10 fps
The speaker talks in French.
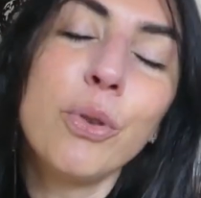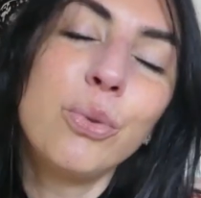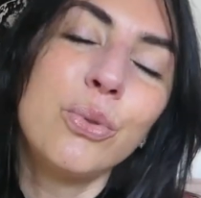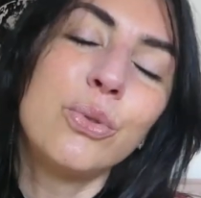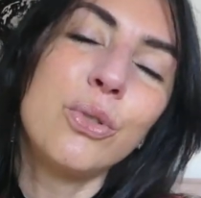
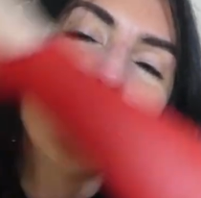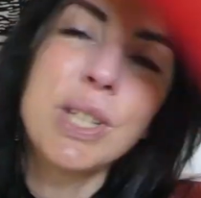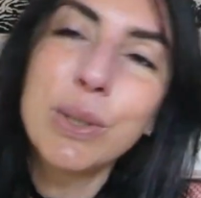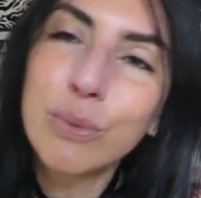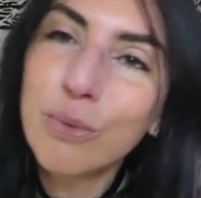tous ceux
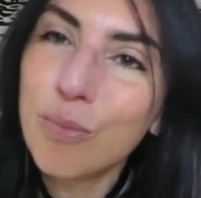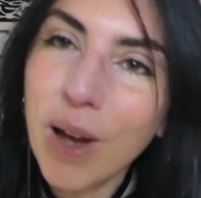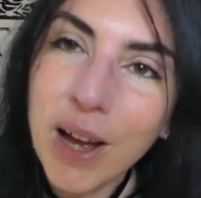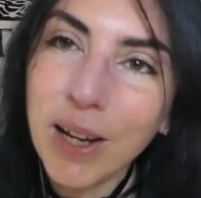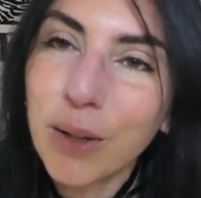qui ont du
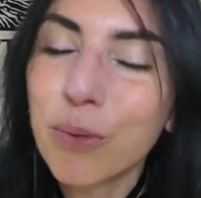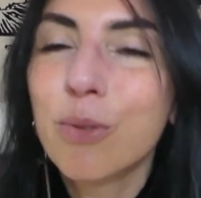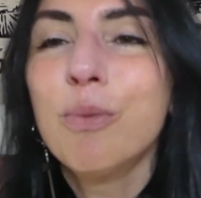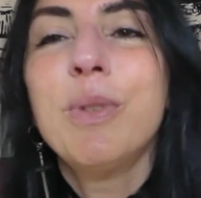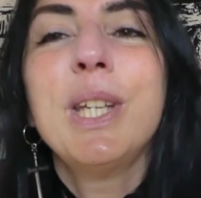mal à
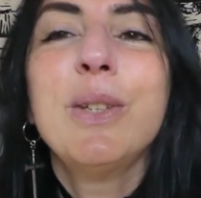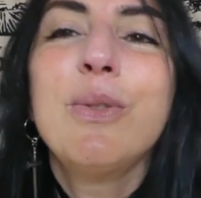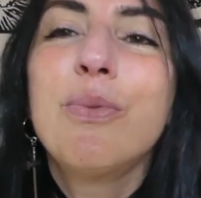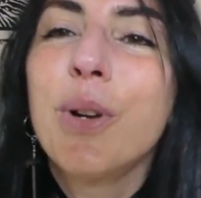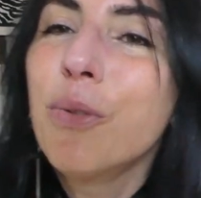consommer
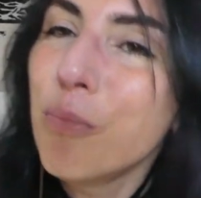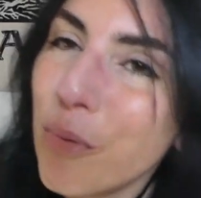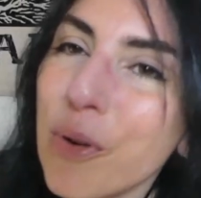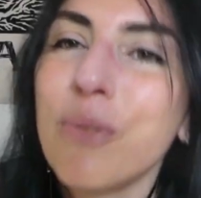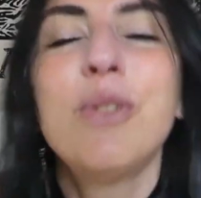du foie de
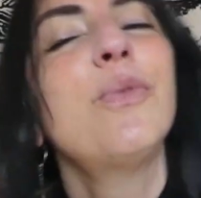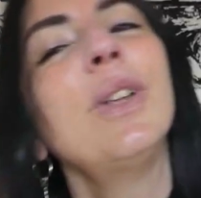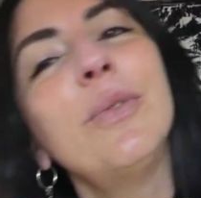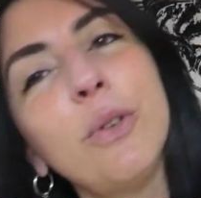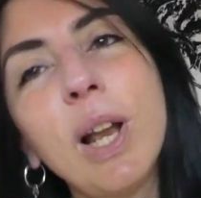bœuf, du foie
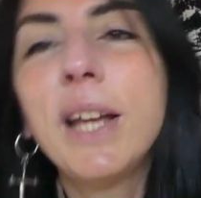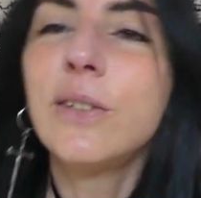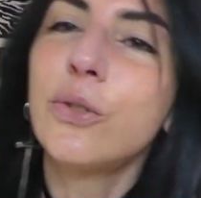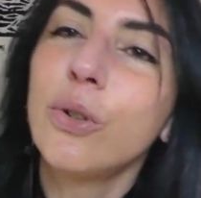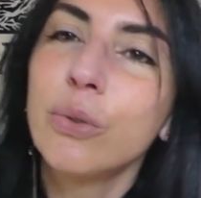de volaille,
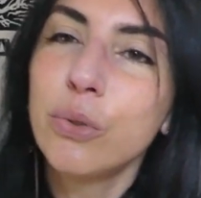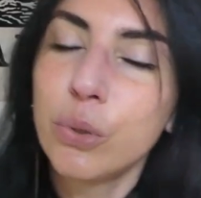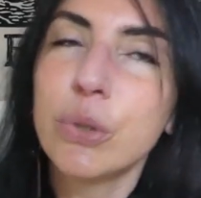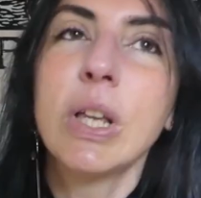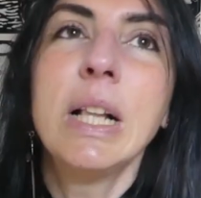ce genre de
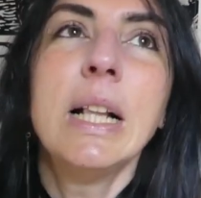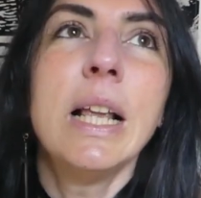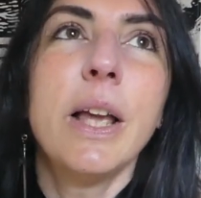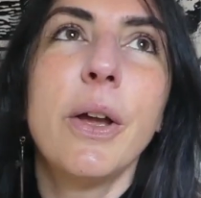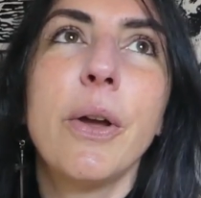choses,
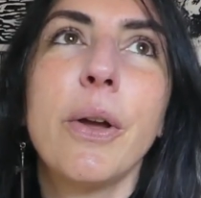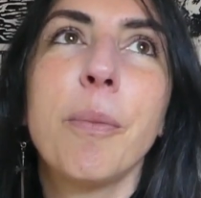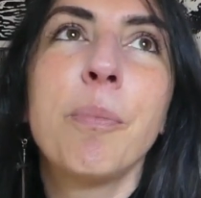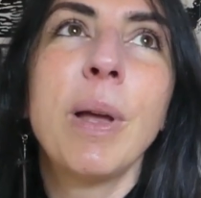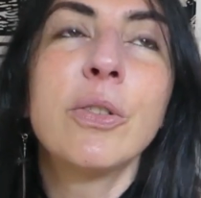euh,
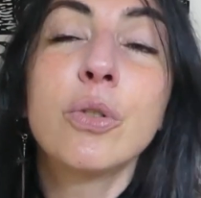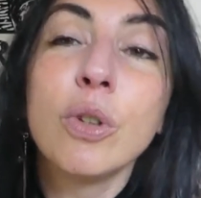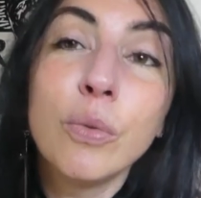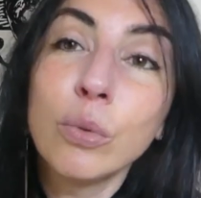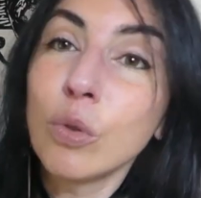parce
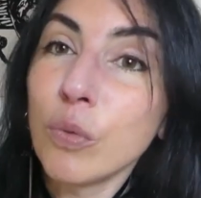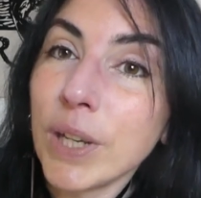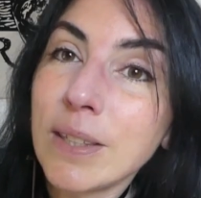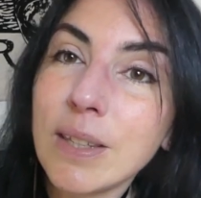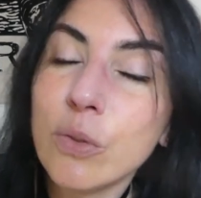que vous
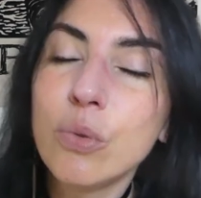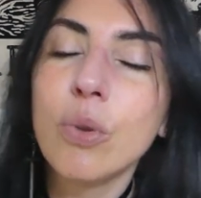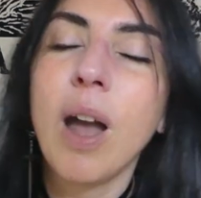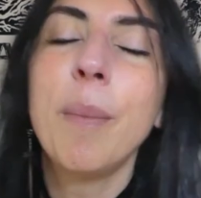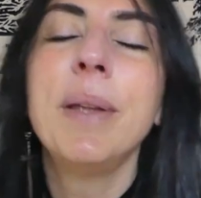trouvez que c'est
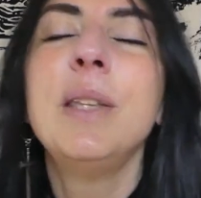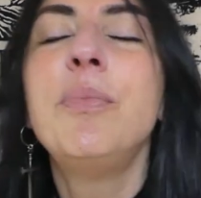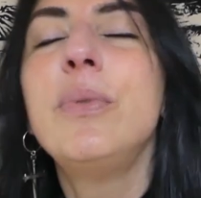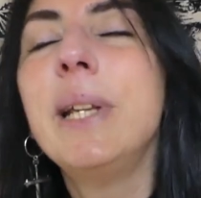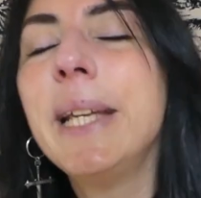dur à
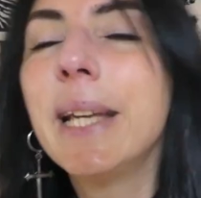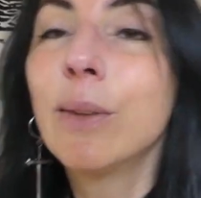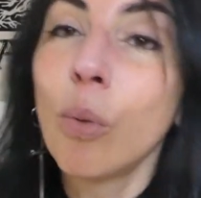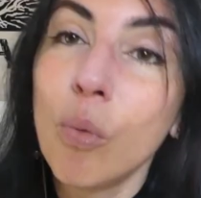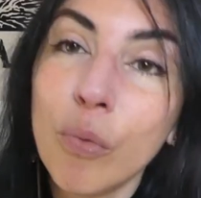manipuler, à
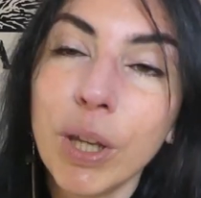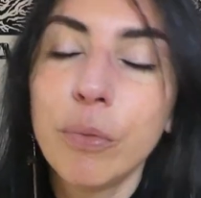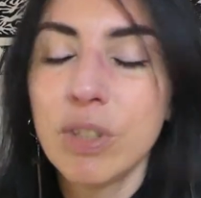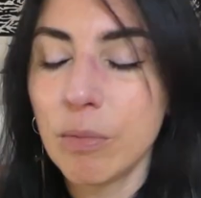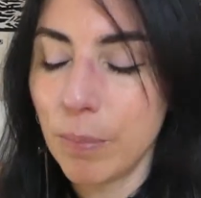trouver, que
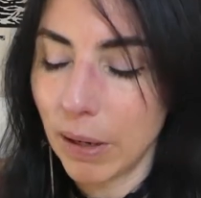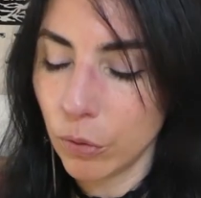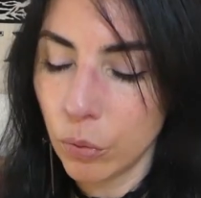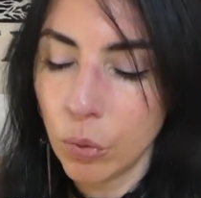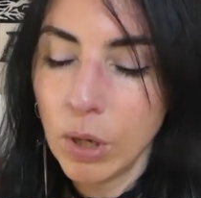vous aimez pas le
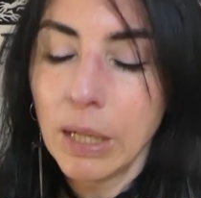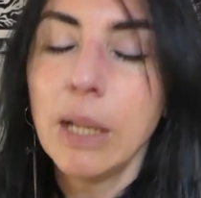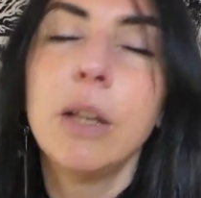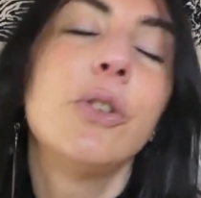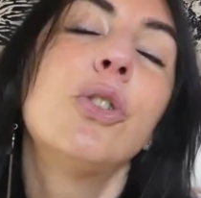goût,
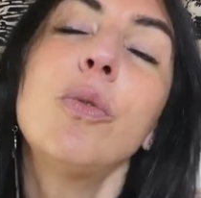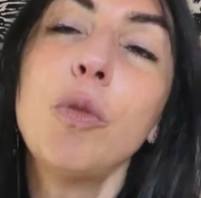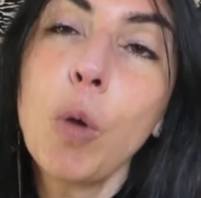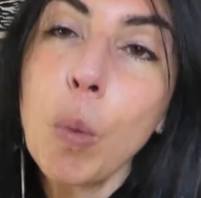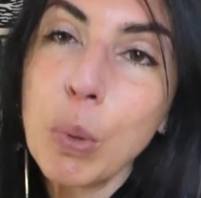je
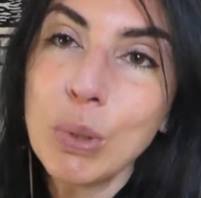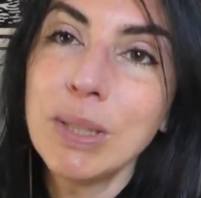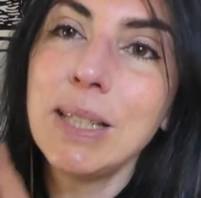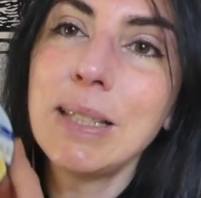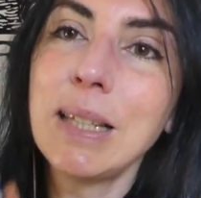vous
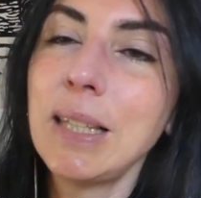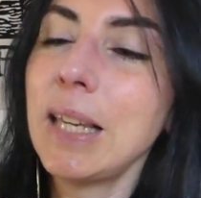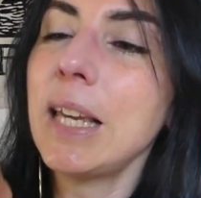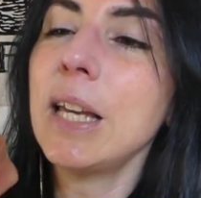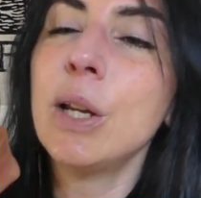propose
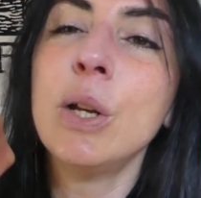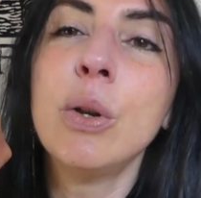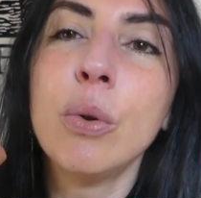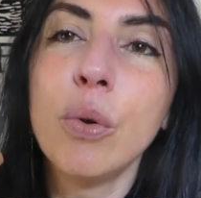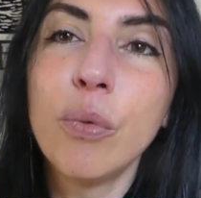d'essayer
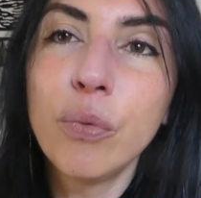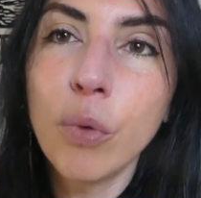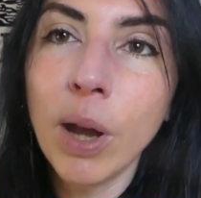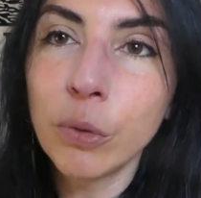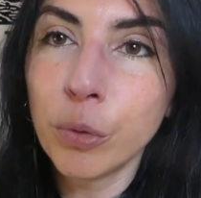le
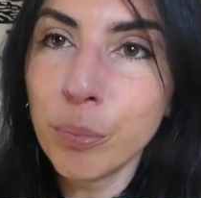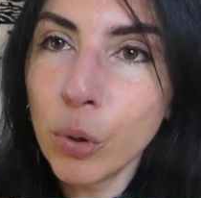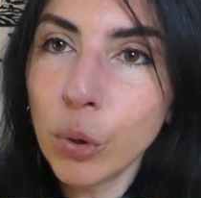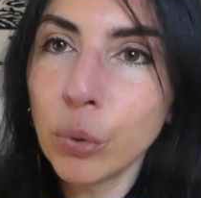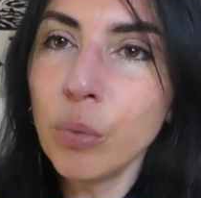foie de
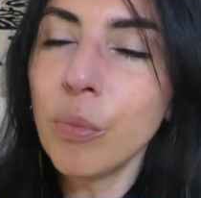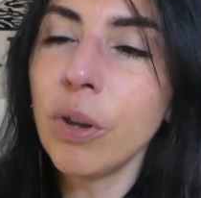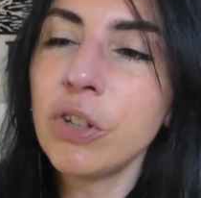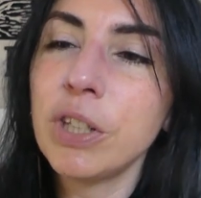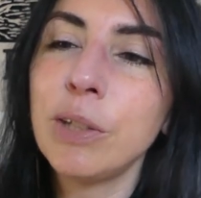morue.
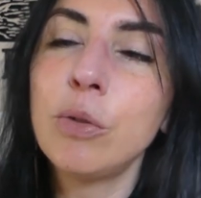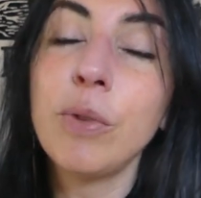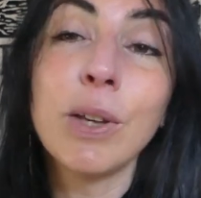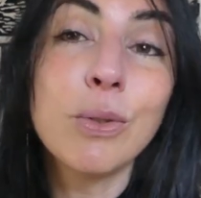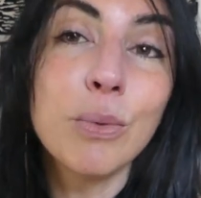Moi, j'ai
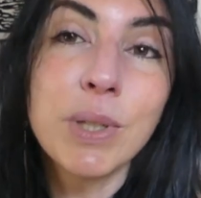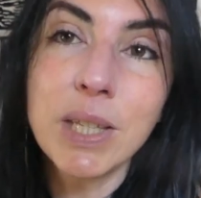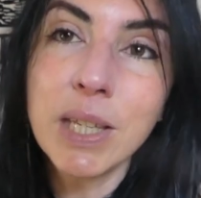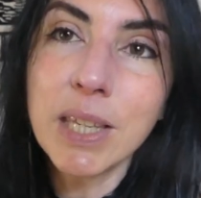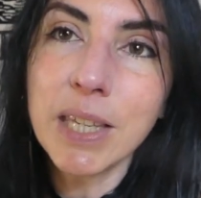découvert
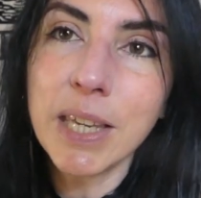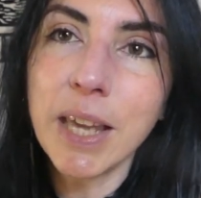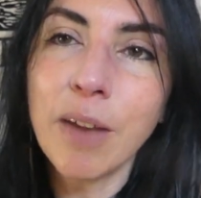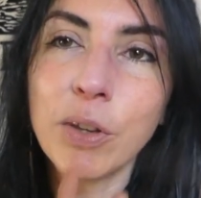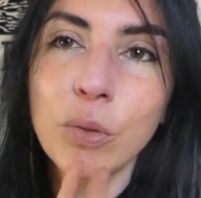celui-ci qui
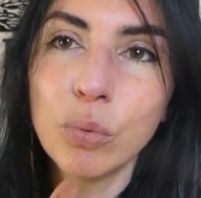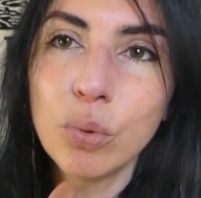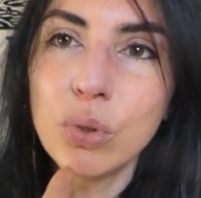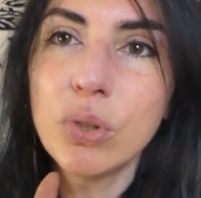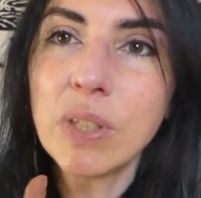est avec une
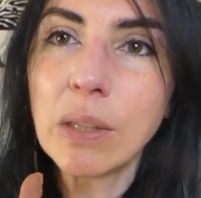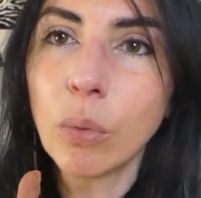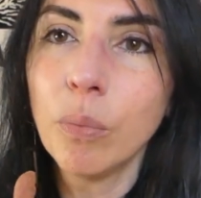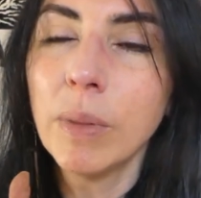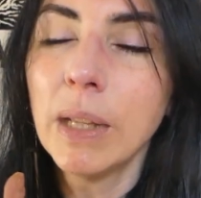touche de
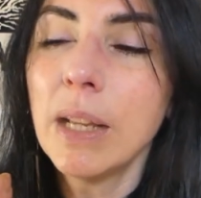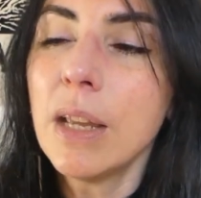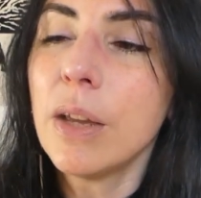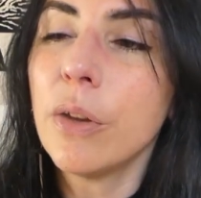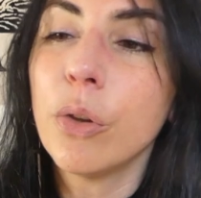citron
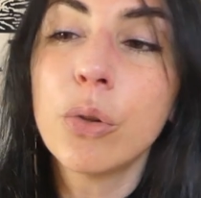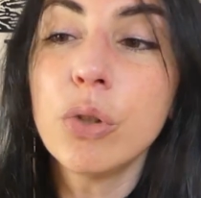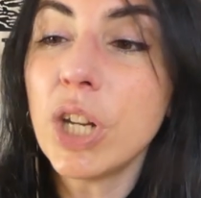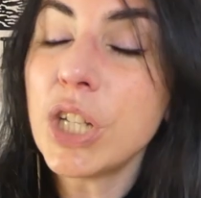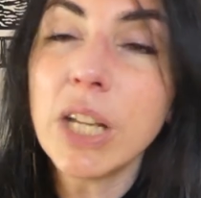euh,
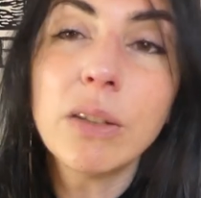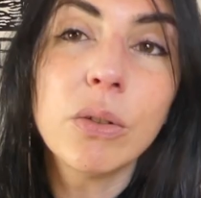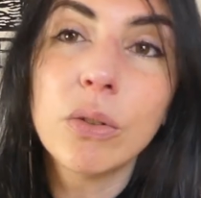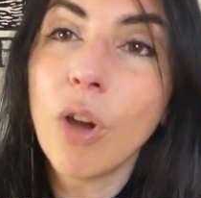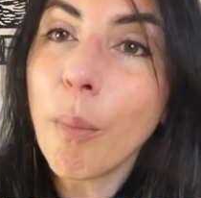que j'achète
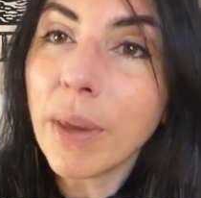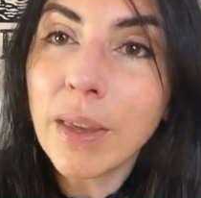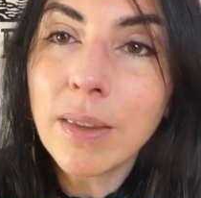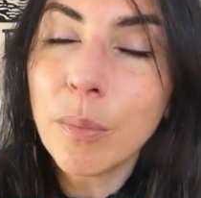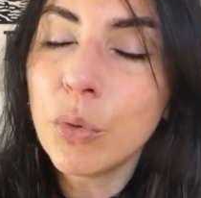euh, en
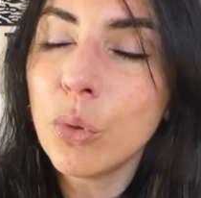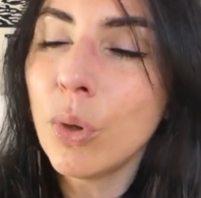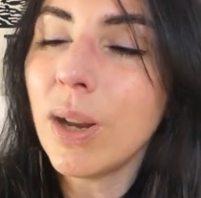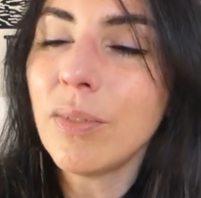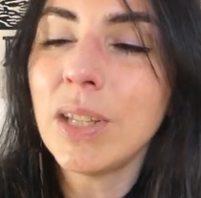magasin bio,
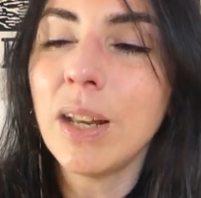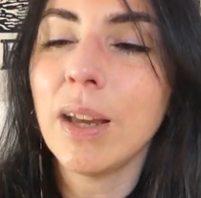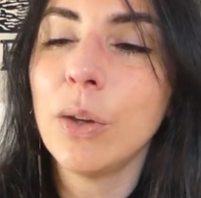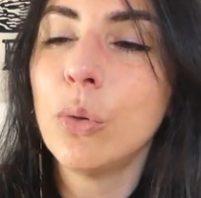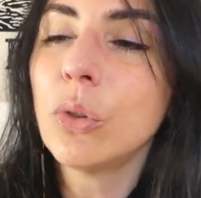à la vie
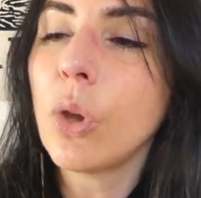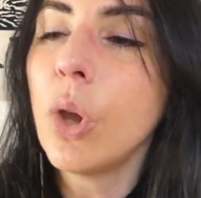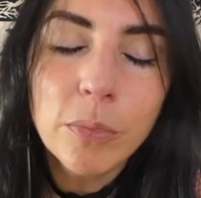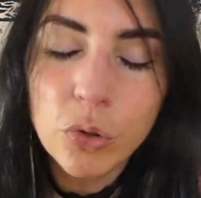claire et autres.